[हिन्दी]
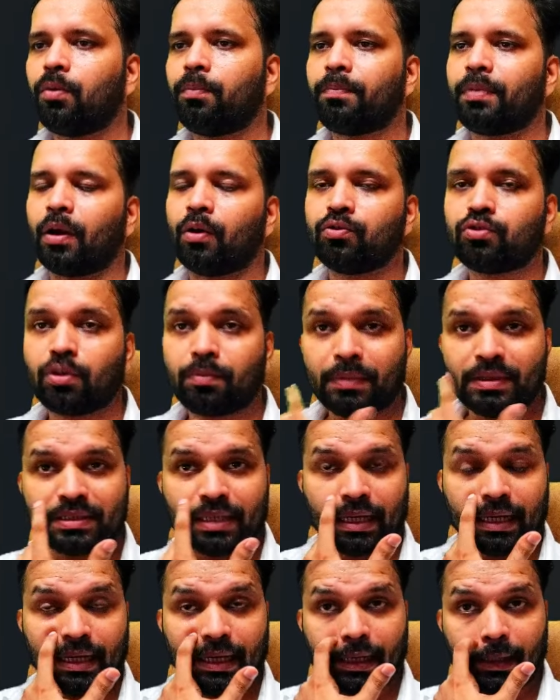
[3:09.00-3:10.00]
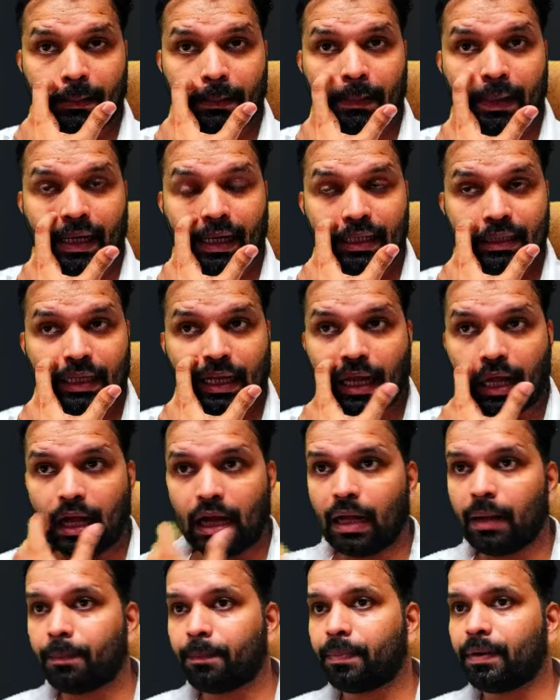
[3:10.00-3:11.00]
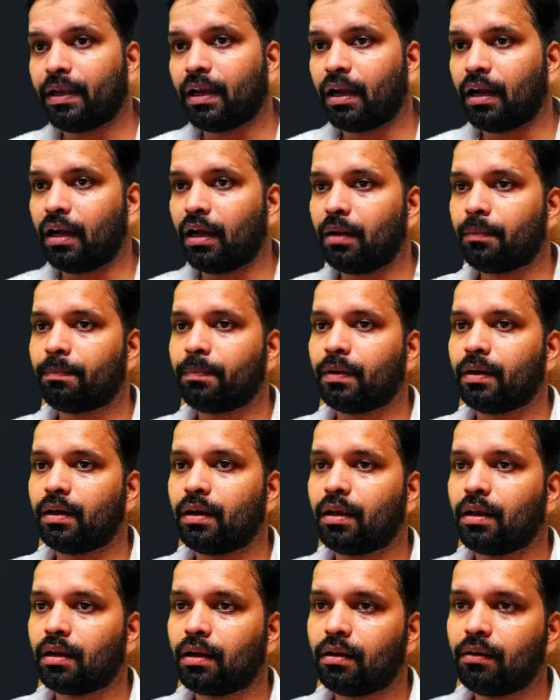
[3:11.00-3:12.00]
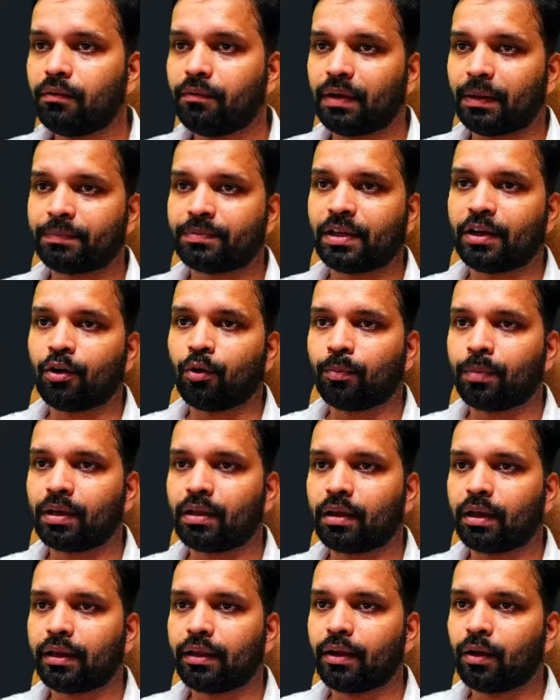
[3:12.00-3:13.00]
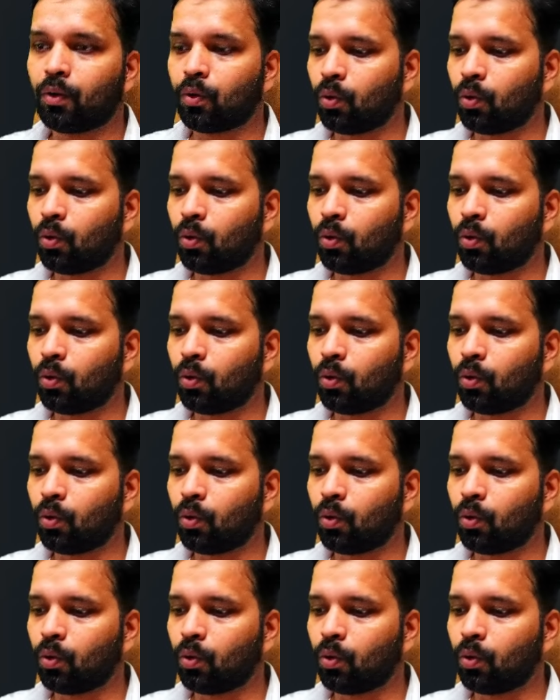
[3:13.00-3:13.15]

और ब्राउजर में जाने के बाद आप यहाँ पर वेबसाइट ओपन करेंगे